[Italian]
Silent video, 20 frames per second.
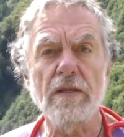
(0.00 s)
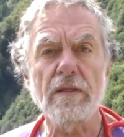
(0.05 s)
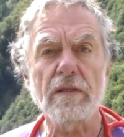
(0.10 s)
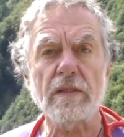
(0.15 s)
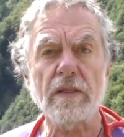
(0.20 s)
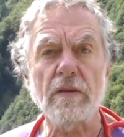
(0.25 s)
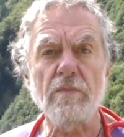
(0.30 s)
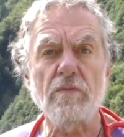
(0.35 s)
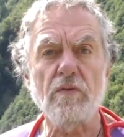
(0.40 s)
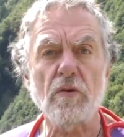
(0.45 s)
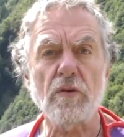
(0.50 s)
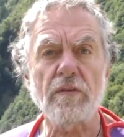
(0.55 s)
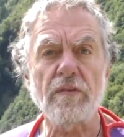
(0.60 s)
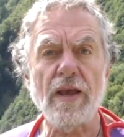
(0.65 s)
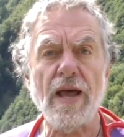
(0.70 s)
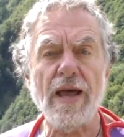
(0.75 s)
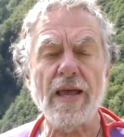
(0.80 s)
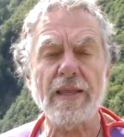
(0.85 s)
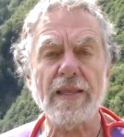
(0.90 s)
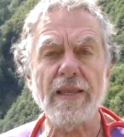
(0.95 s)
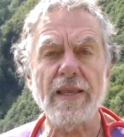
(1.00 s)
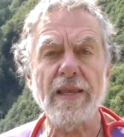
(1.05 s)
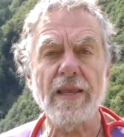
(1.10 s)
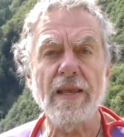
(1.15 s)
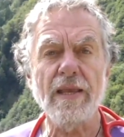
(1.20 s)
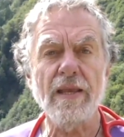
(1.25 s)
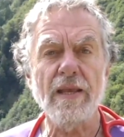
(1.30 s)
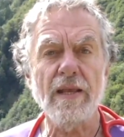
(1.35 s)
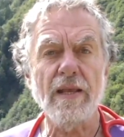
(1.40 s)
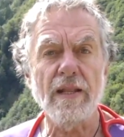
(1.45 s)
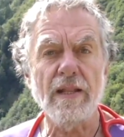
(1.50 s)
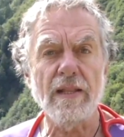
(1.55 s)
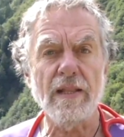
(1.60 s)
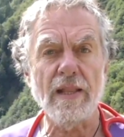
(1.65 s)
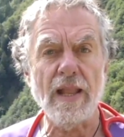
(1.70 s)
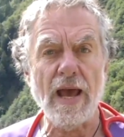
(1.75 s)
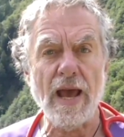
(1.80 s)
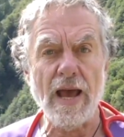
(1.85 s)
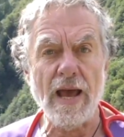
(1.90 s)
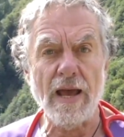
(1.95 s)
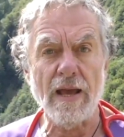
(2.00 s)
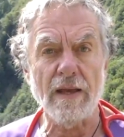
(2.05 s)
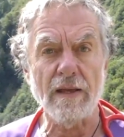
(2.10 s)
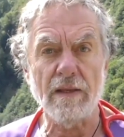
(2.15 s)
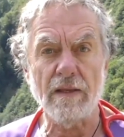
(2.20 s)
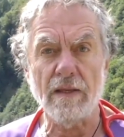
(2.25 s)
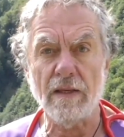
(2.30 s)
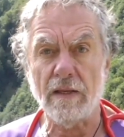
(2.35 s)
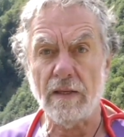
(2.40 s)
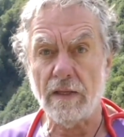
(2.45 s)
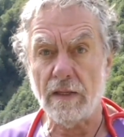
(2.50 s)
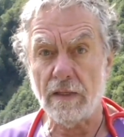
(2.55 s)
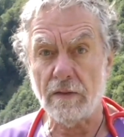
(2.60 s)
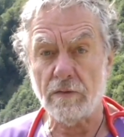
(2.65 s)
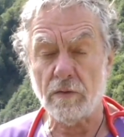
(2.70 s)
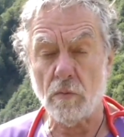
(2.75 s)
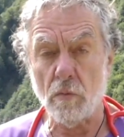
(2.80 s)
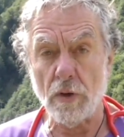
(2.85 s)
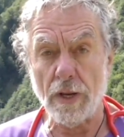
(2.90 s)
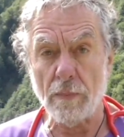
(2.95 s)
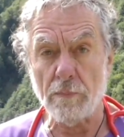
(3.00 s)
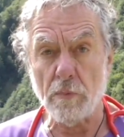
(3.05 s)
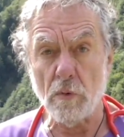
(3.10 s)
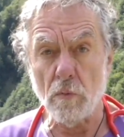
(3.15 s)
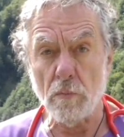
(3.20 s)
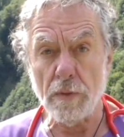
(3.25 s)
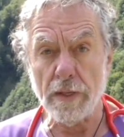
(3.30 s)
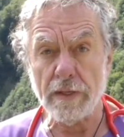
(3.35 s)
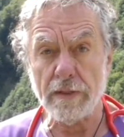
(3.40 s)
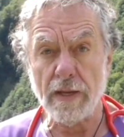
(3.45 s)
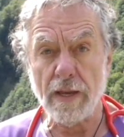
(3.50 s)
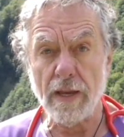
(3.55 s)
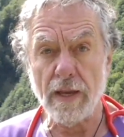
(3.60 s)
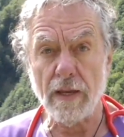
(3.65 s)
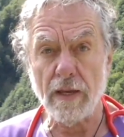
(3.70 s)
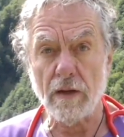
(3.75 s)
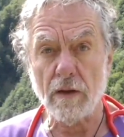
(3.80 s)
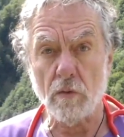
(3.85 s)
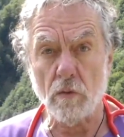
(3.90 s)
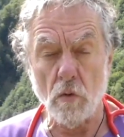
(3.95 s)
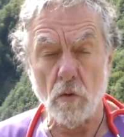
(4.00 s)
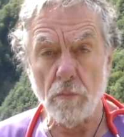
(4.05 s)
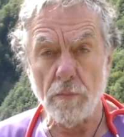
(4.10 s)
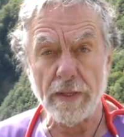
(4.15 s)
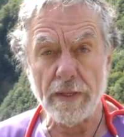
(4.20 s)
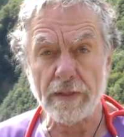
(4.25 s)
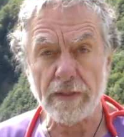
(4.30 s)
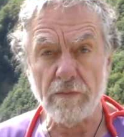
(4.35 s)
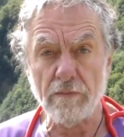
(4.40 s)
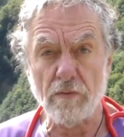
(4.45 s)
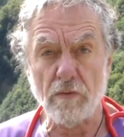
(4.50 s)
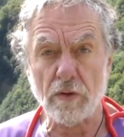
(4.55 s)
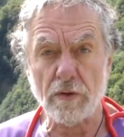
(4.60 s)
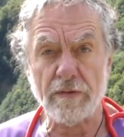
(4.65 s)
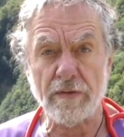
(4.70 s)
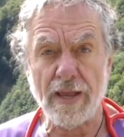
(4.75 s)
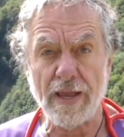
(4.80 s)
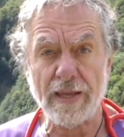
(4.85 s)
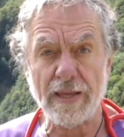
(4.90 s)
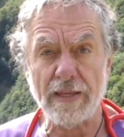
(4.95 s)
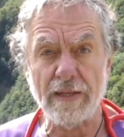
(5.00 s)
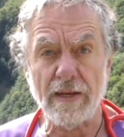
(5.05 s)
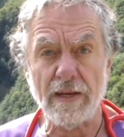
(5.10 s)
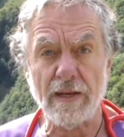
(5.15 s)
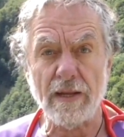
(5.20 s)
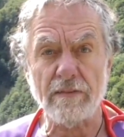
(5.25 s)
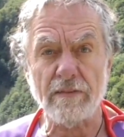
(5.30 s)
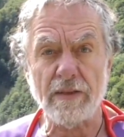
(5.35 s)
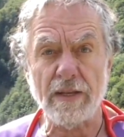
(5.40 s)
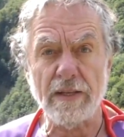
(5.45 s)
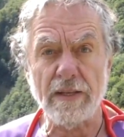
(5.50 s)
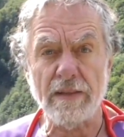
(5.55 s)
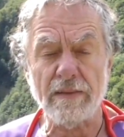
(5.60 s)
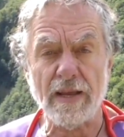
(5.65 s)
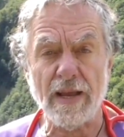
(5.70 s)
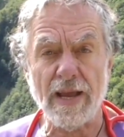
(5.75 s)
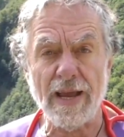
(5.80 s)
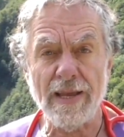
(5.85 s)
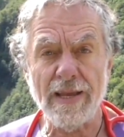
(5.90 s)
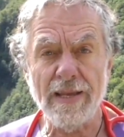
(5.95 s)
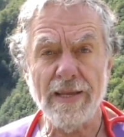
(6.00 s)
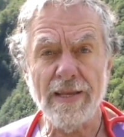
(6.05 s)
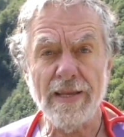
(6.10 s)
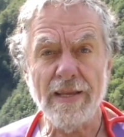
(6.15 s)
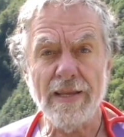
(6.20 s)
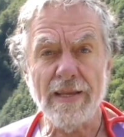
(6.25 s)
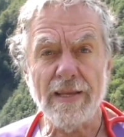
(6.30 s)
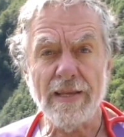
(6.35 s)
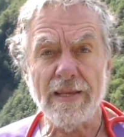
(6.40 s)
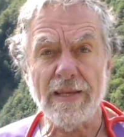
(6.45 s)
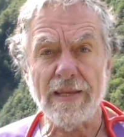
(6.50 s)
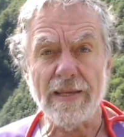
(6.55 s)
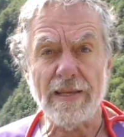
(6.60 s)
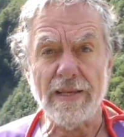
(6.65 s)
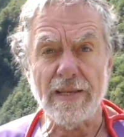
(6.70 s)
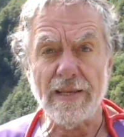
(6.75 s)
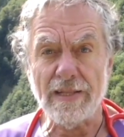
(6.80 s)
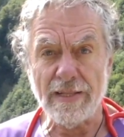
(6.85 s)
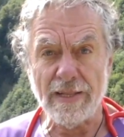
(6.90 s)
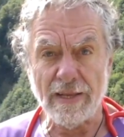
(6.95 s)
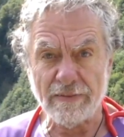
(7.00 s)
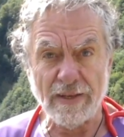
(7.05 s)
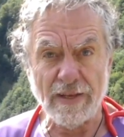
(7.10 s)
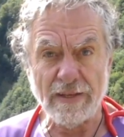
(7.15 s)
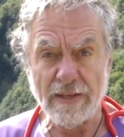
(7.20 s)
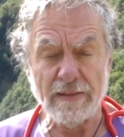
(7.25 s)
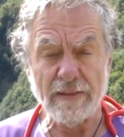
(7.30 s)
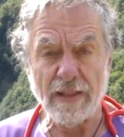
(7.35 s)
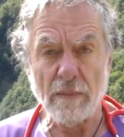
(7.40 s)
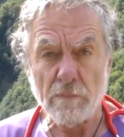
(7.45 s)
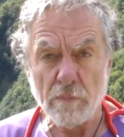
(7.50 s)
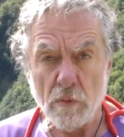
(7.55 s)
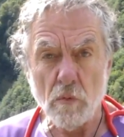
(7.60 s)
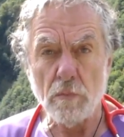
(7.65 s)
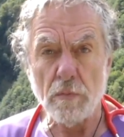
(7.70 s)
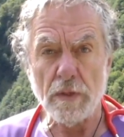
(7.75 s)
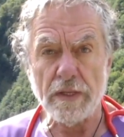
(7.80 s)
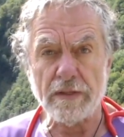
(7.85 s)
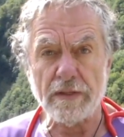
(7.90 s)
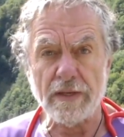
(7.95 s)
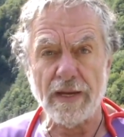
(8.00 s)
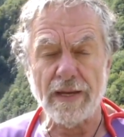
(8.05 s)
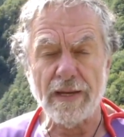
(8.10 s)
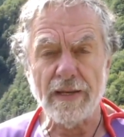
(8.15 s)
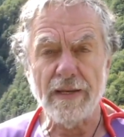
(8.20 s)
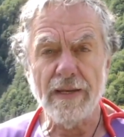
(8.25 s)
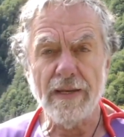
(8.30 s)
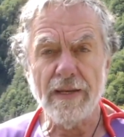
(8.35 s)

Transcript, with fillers: rinforzare la eh, scuola pubblica come rinforzare nella sanità la sanità pubblica